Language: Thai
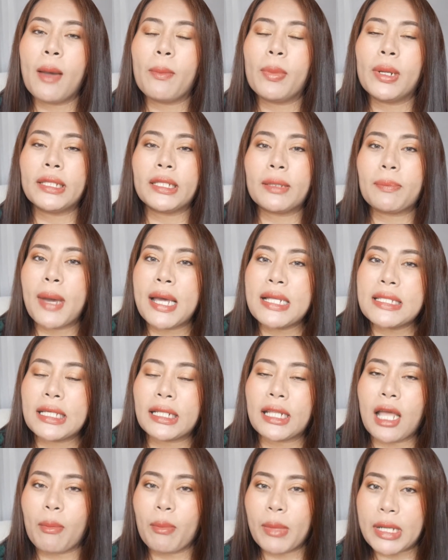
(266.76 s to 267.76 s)
ผลิตภัณฑ์จาก
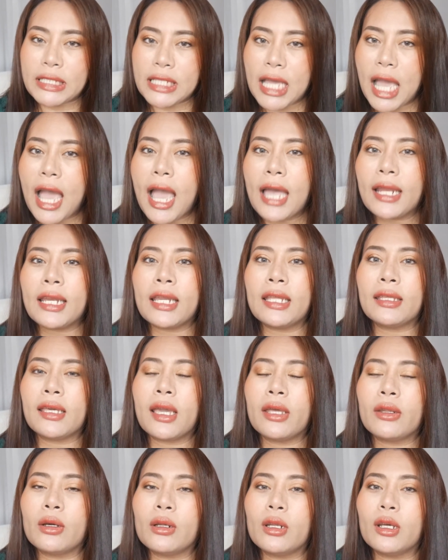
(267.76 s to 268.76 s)
ธรรมชาติอะไรอย่างเงี้
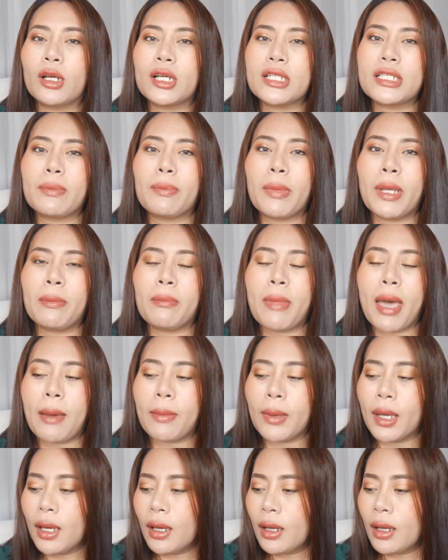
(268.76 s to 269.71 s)
ยเนาะแล้วก็จะเป็นแบบ